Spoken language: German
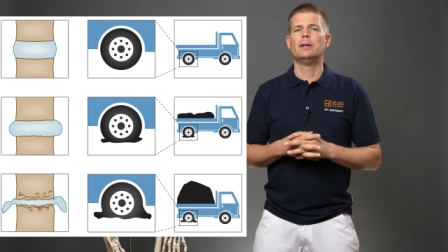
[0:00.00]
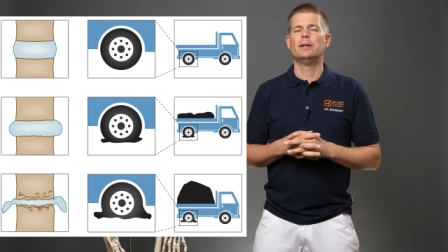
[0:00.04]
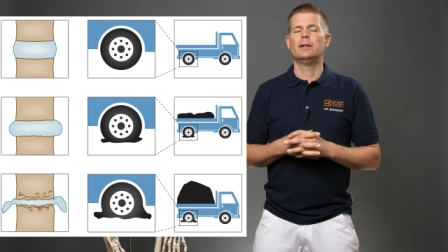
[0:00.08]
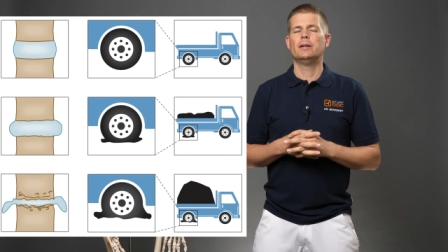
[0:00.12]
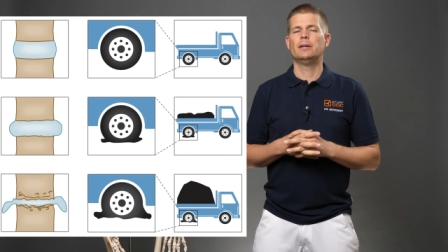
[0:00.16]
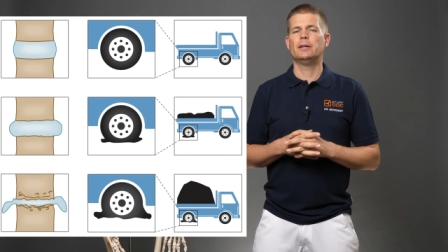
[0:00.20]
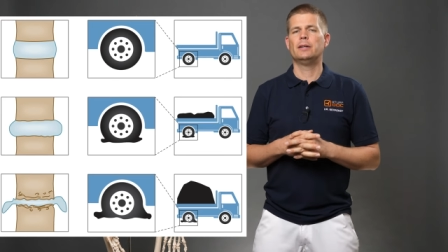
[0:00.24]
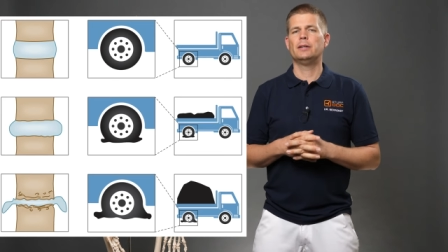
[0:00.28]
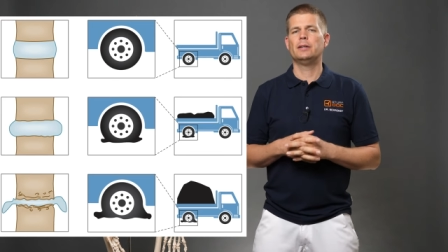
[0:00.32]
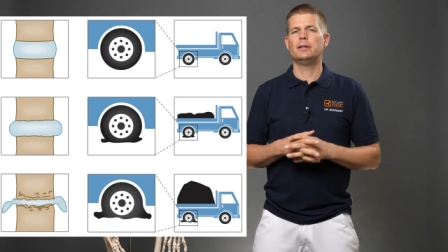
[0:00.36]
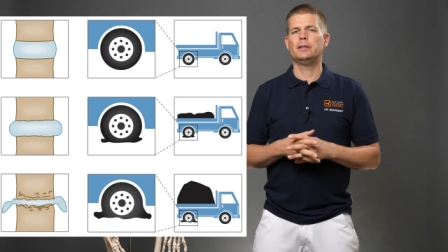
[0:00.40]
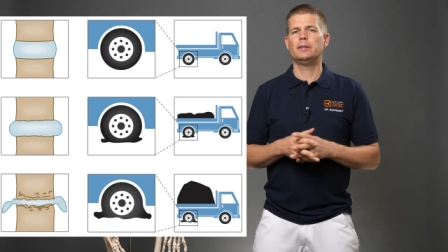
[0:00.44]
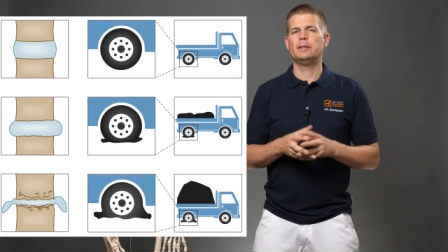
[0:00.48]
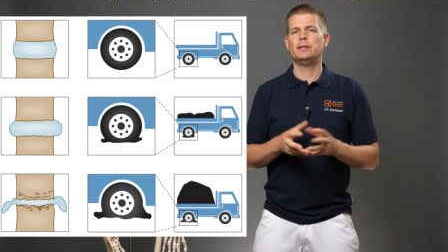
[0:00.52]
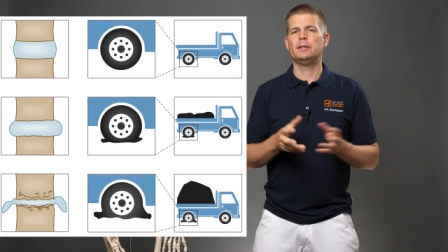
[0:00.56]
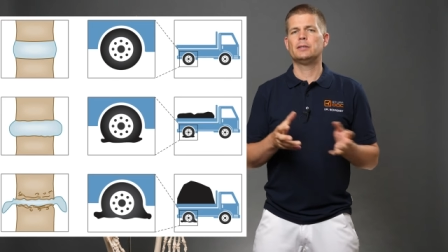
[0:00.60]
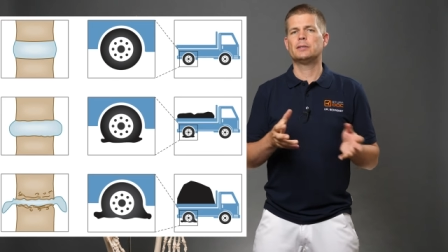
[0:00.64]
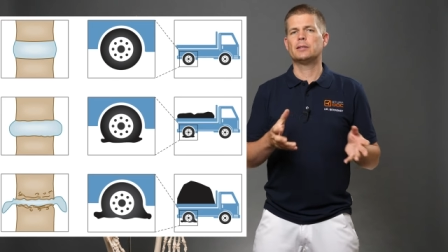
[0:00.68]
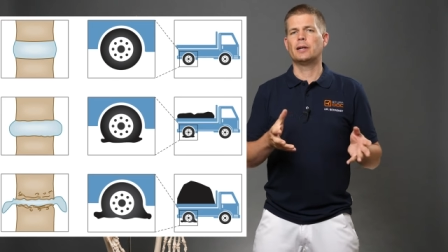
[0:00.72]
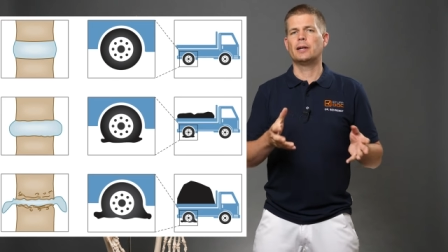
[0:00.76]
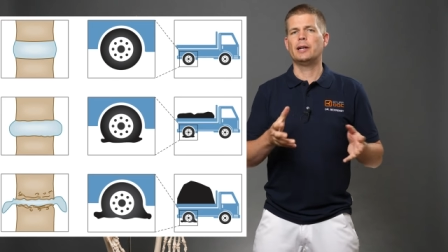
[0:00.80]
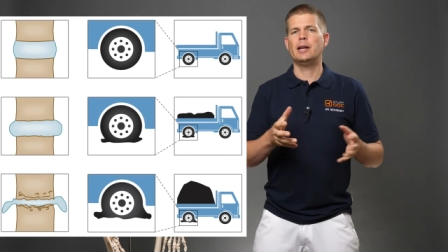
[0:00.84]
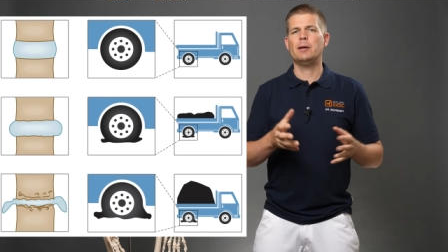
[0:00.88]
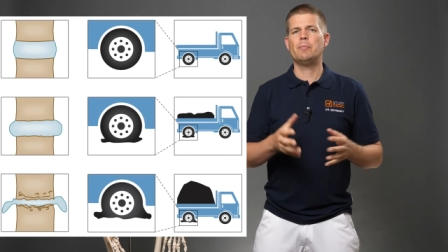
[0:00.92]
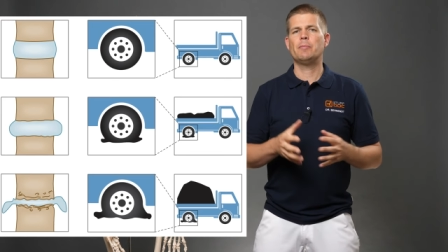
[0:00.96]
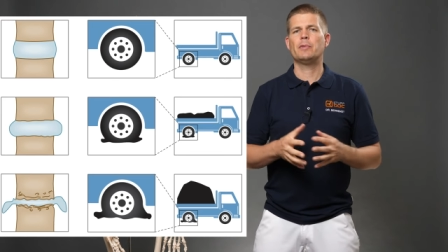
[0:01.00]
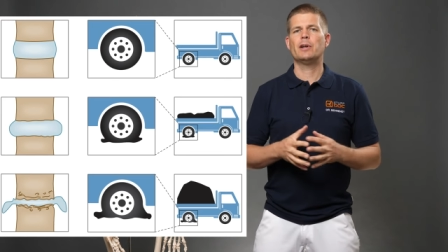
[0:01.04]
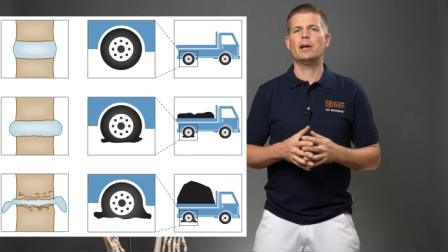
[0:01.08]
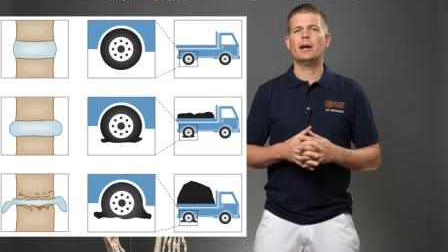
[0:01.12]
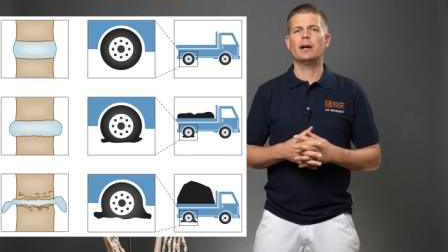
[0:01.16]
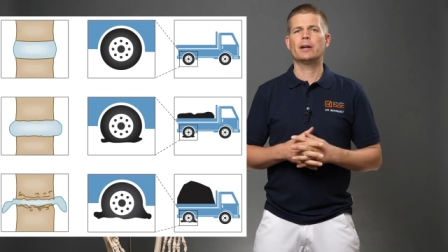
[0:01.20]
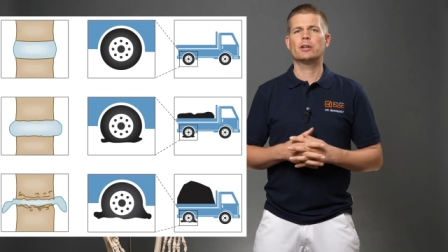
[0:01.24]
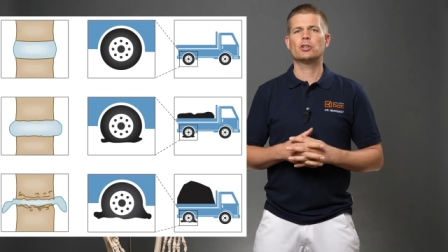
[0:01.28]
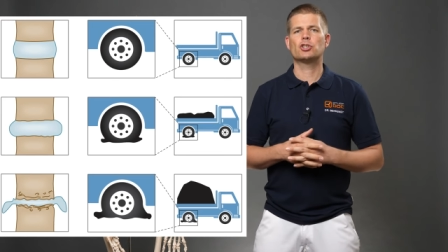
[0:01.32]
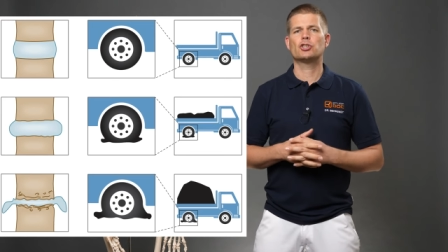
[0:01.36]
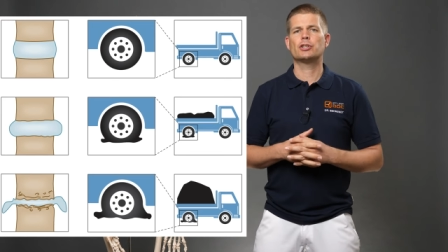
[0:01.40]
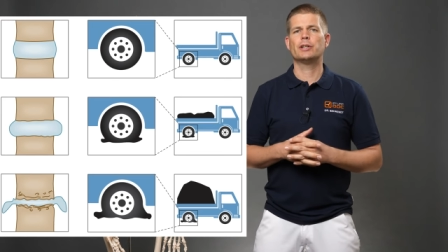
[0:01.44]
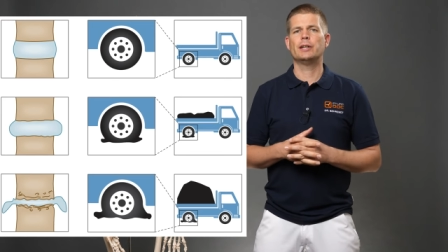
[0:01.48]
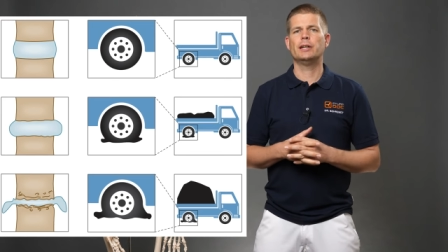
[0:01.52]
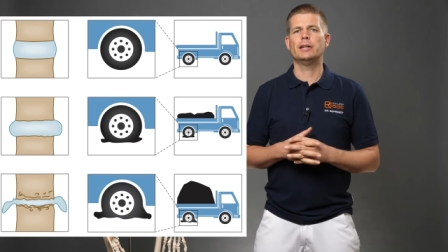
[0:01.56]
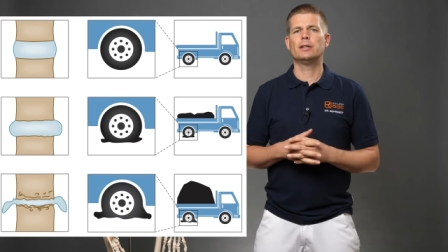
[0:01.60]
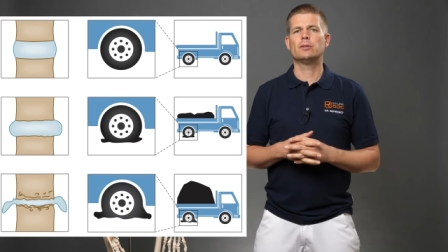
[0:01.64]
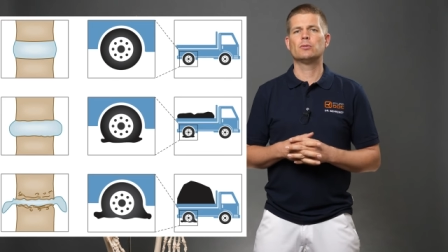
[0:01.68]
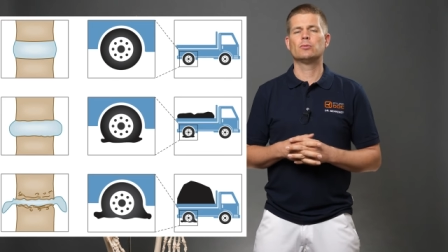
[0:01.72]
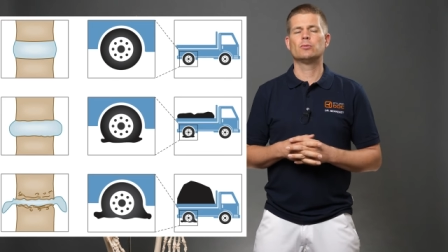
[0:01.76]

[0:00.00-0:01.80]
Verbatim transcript: äh, die ist daneben dargestellt.